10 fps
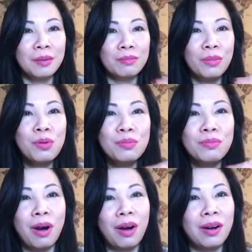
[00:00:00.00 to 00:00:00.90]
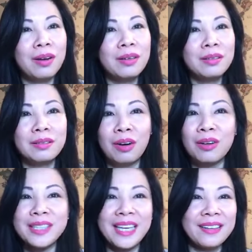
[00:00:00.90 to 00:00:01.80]
buông bỏ coi
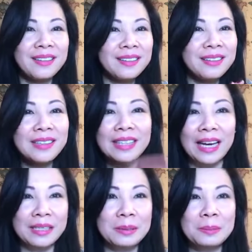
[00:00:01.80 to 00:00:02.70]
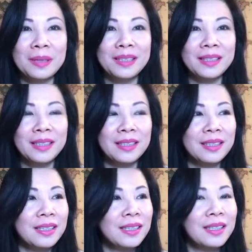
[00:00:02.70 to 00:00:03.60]
nhẹ hết tất cả xung quanh đi
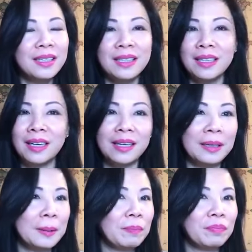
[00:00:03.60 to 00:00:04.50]
à,